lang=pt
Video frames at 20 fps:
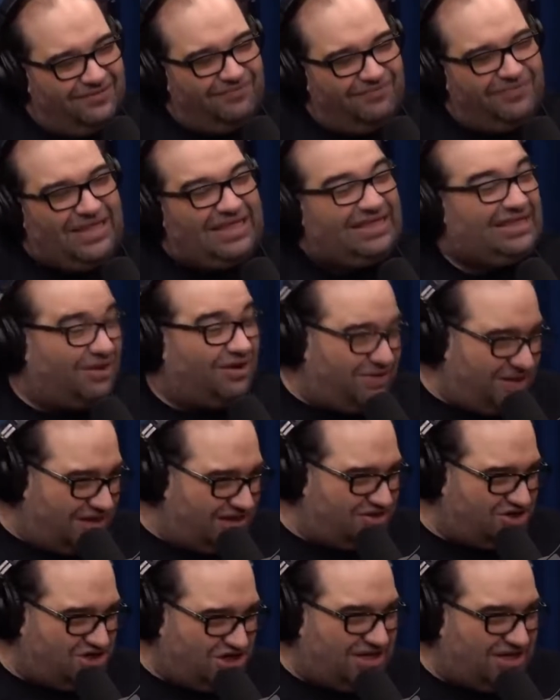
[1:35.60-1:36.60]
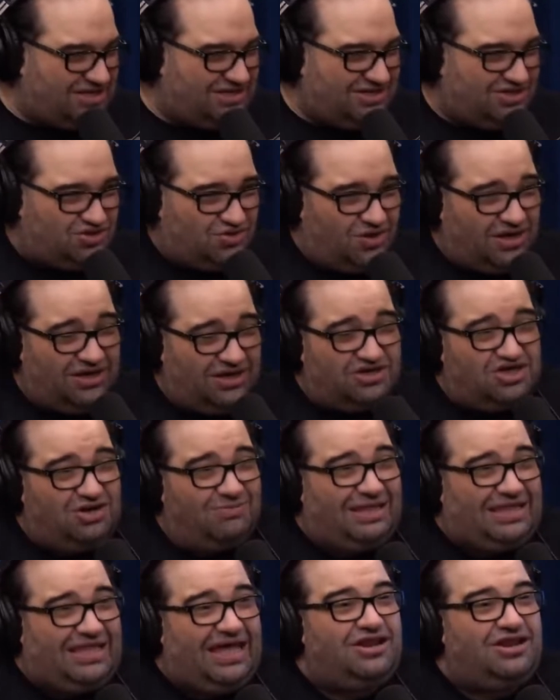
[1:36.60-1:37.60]
Então, ele tinha esse sonho, ele
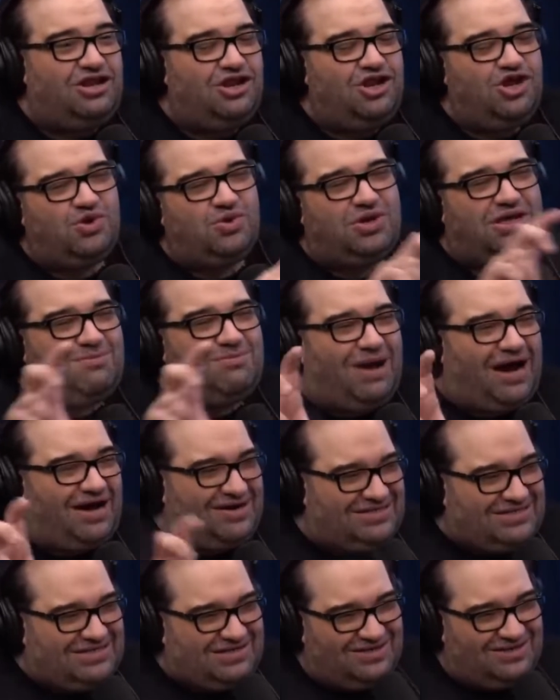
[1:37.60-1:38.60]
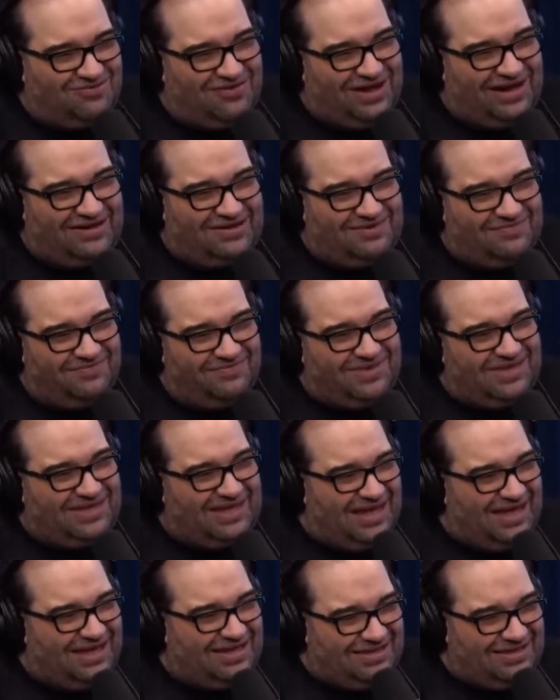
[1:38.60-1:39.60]
chama até Nuke Mars, que fala,
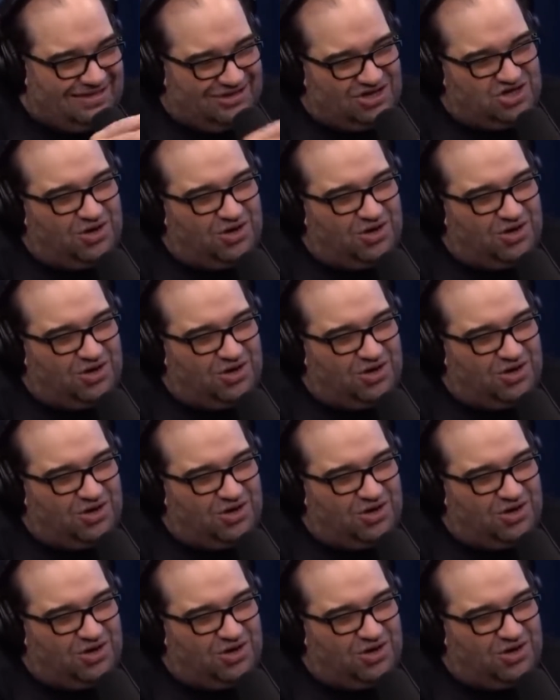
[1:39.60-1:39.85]
que é Caramba.